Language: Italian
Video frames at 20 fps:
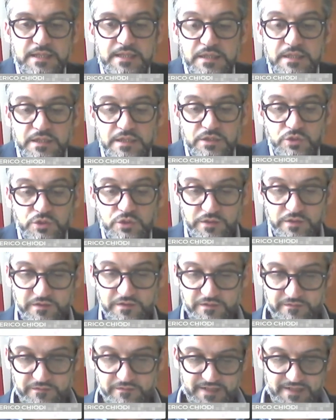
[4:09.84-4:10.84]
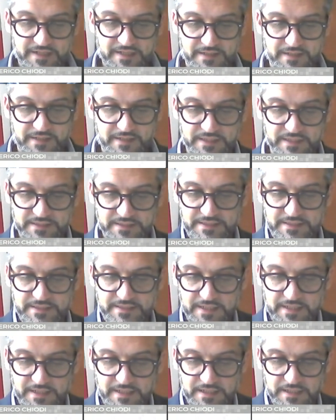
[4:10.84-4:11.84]
Eh, noi
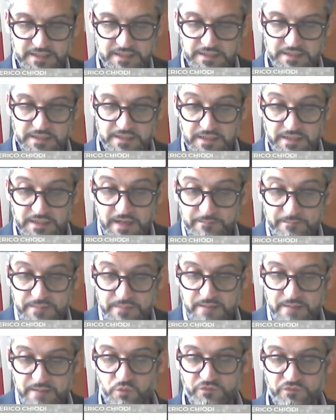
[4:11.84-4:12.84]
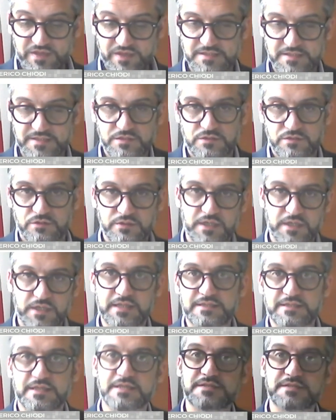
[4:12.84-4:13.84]
francamente eh, abbiamo visto
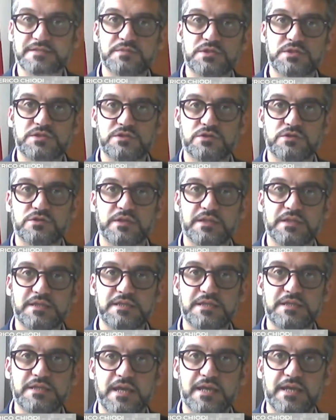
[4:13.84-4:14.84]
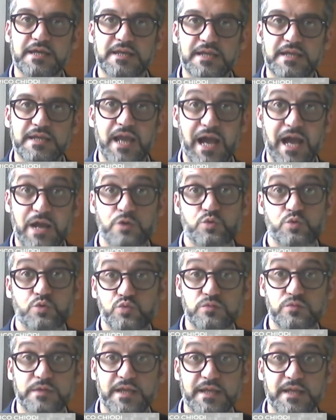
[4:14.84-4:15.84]
nella trasmissione di ieri
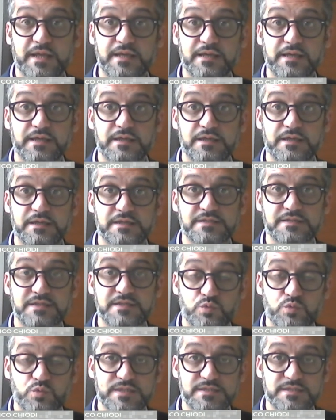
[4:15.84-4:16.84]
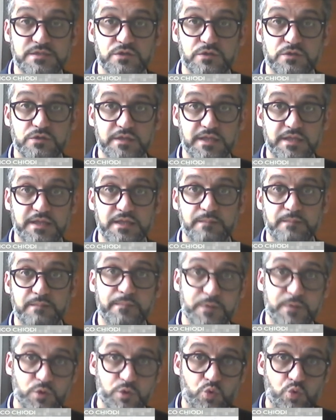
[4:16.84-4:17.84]
alcune eh, situazioni
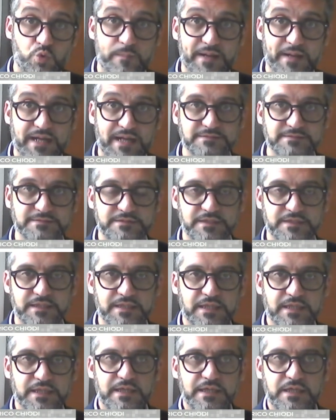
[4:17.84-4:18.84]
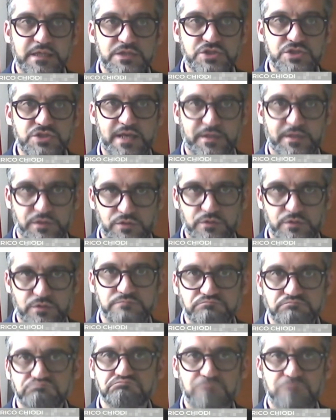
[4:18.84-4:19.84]
preoccupanti.
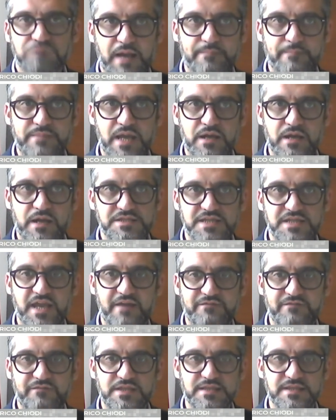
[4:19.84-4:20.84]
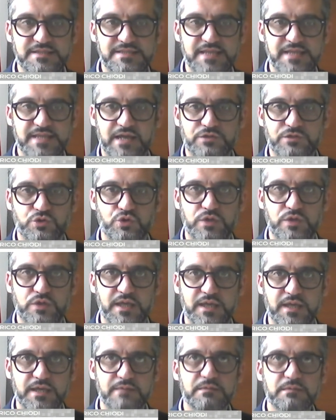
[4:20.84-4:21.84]
Certo, abbia, si è evidenziato
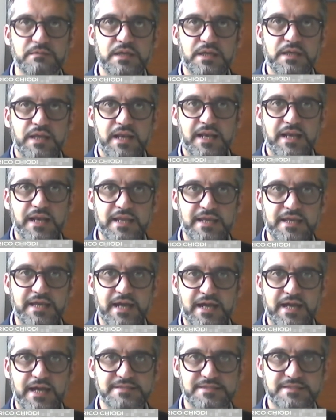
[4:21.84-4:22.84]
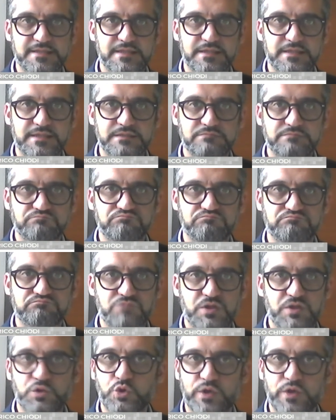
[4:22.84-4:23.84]
che le
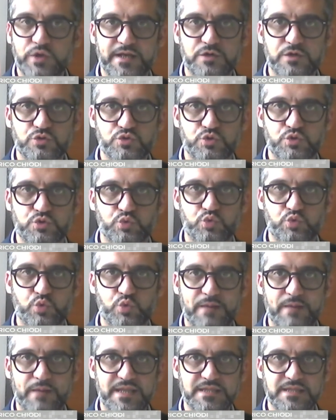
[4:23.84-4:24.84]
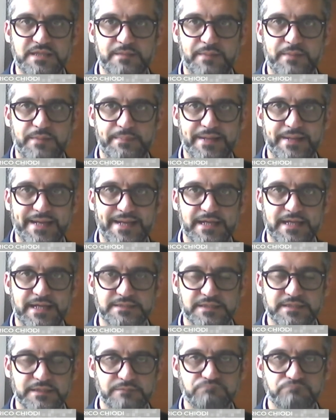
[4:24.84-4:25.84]
ASL non erano strutturalmente
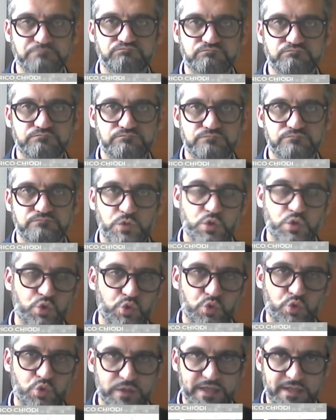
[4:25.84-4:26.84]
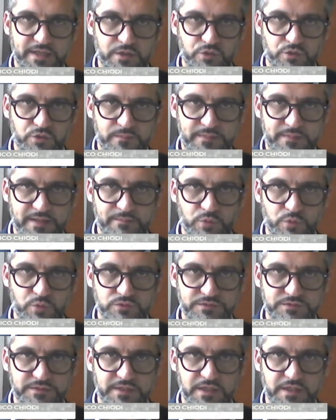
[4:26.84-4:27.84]
preparate non lo erano in
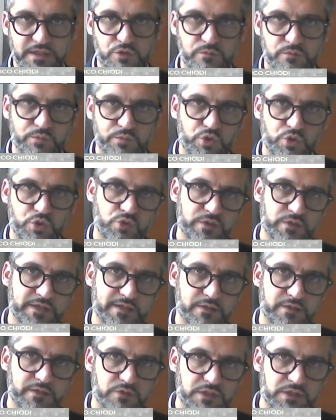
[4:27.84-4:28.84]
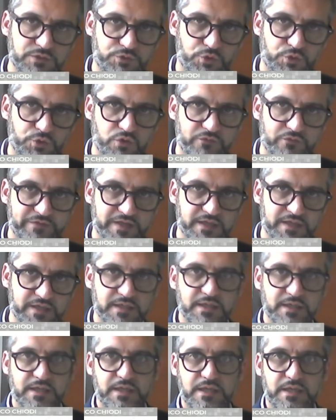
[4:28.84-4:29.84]
Piemonte come non lo erano
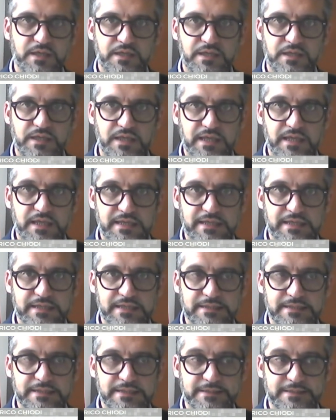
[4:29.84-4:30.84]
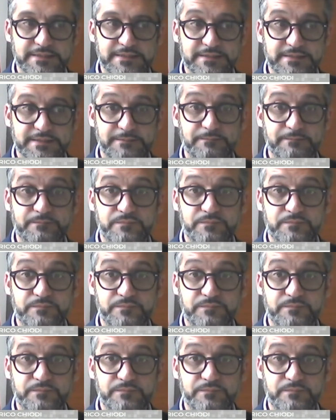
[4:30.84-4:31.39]
altrove e eh,